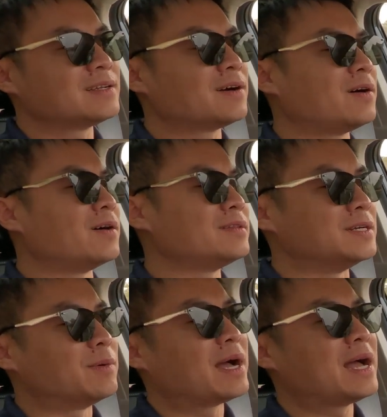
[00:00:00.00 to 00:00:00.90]
ก็
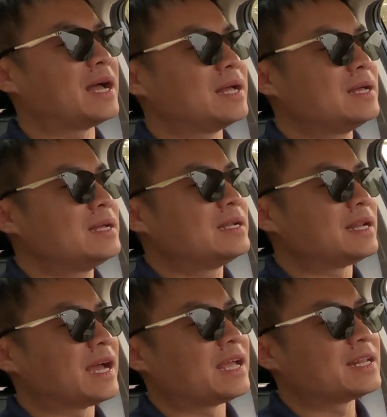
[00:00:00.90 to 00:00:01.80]
ถือว่า
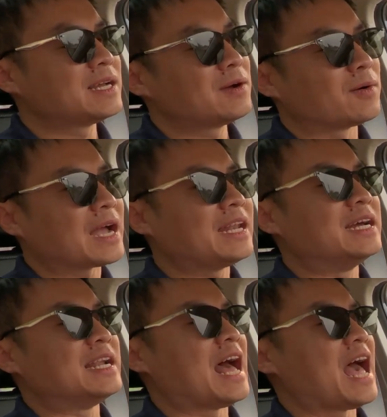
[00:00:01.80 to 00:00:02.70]
ในเรื่องของการ
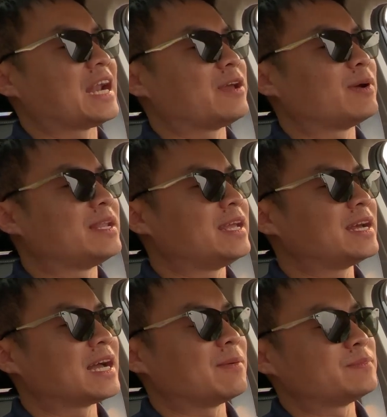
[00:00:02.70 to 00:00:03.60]
เดินทางในวันนี้
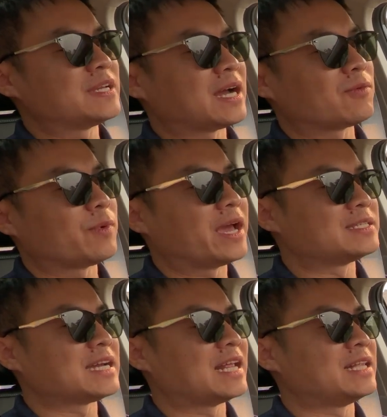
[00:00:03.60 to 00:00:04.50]
นะครับจากเวีย
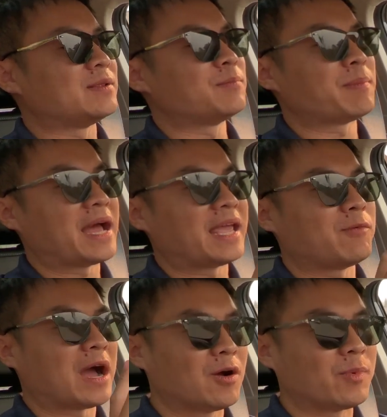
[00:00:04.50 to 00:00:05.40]
งจันทร์ไป
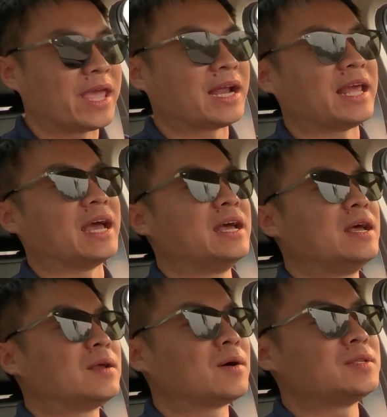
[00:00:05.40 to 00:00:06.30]
วังเวียงเนี่ย
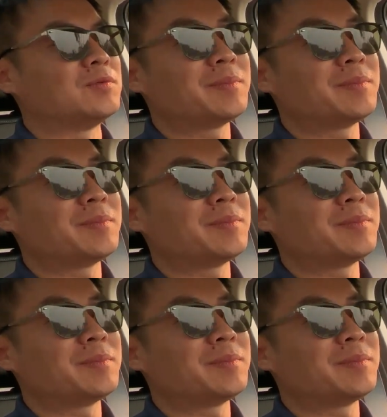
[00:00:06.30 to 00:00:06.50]
ก็ถือ